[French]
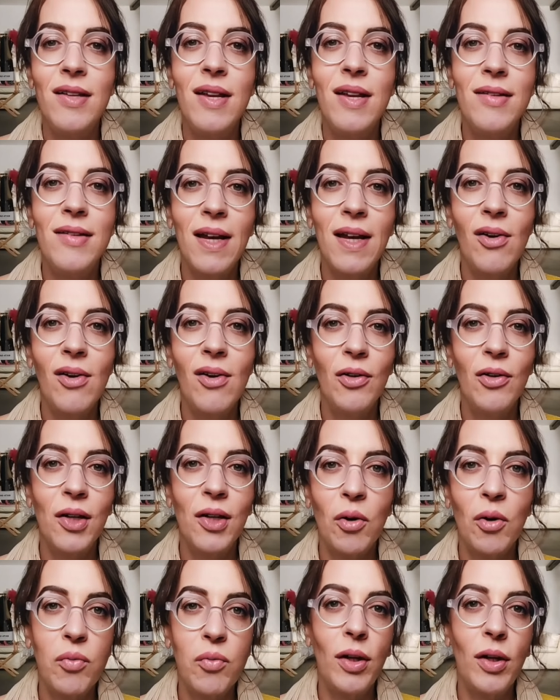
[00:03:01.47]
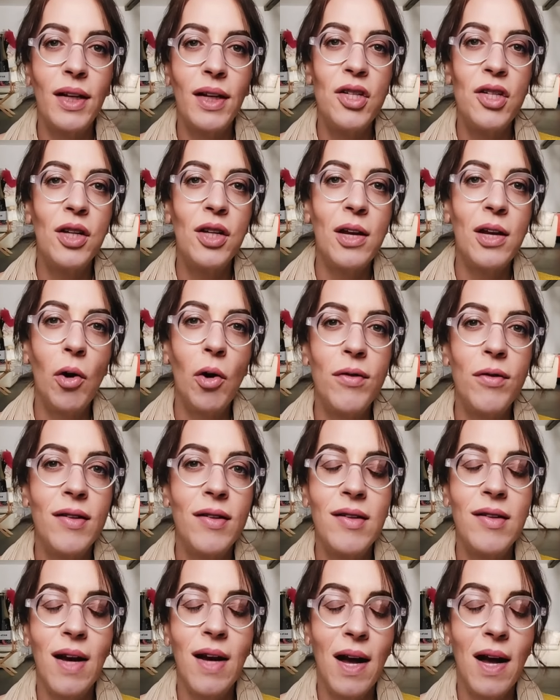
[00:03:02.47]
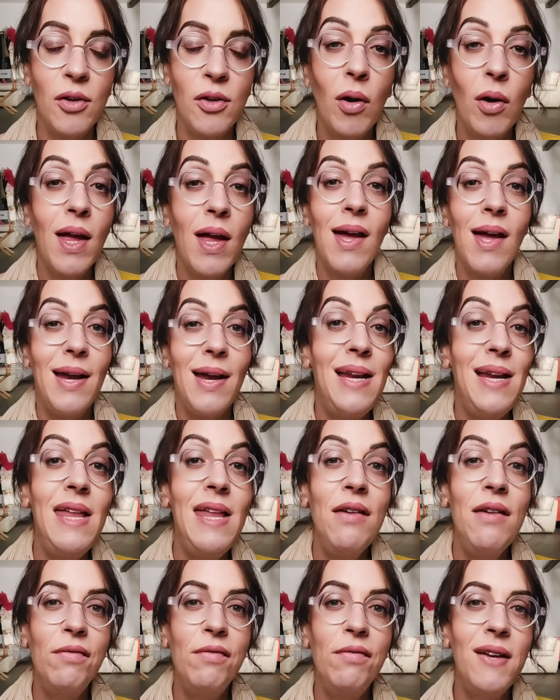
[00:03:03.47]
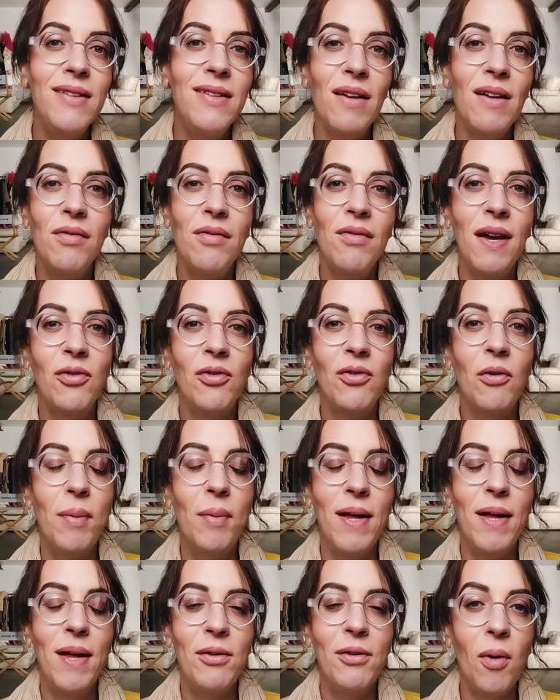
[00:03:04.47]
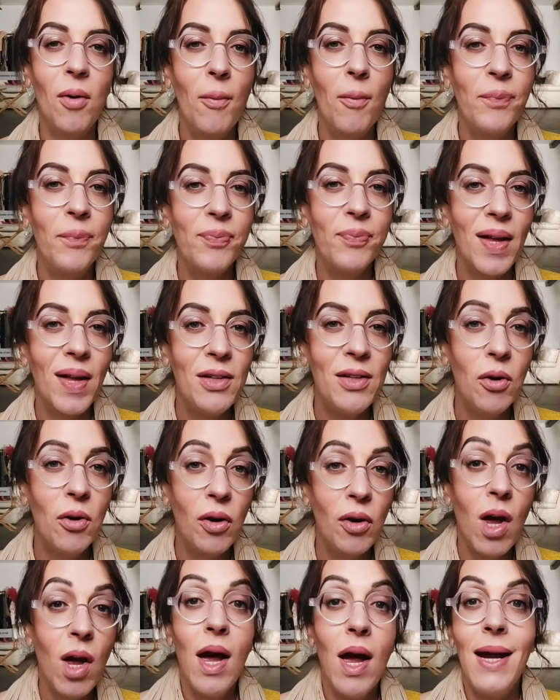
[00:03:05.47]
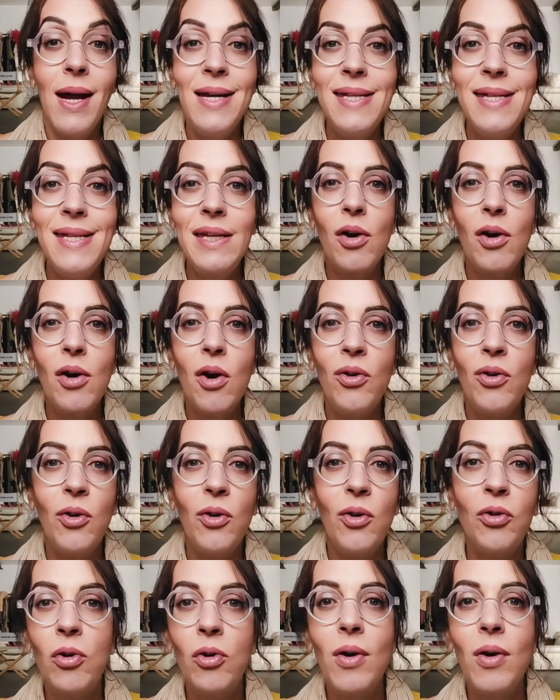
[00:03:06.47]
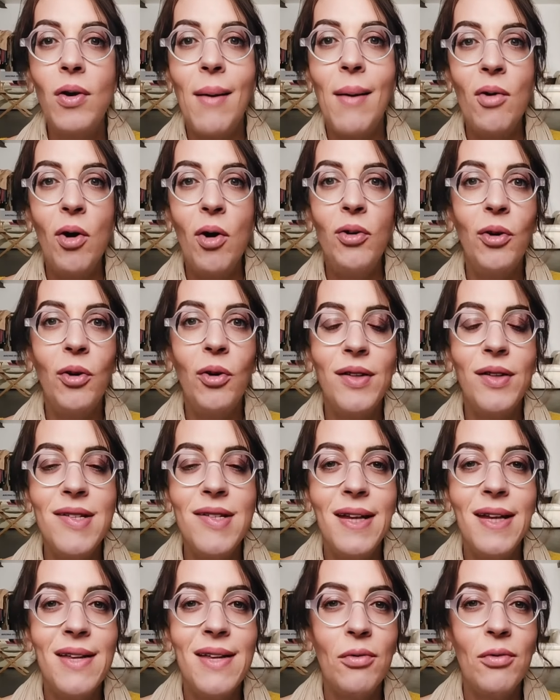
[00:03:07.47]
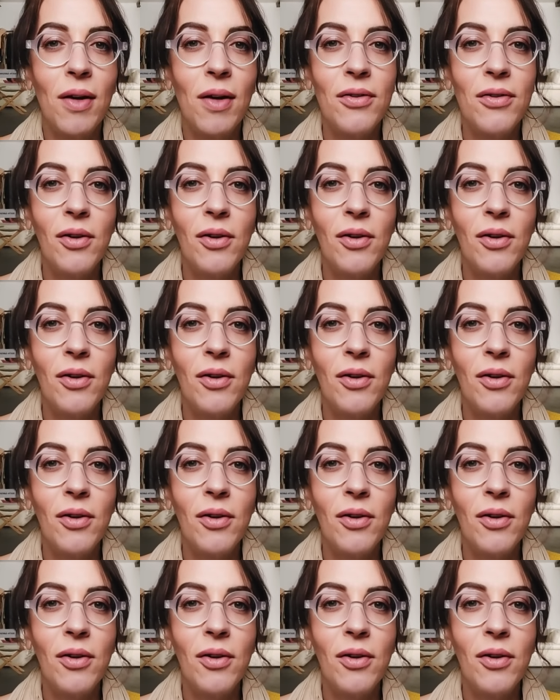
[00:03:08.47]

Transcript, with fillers: dans les années 50, hein, donc poitrine généreuse, etc. donc l'effet s'inverse complètement. Et donc l'icône de la mode des années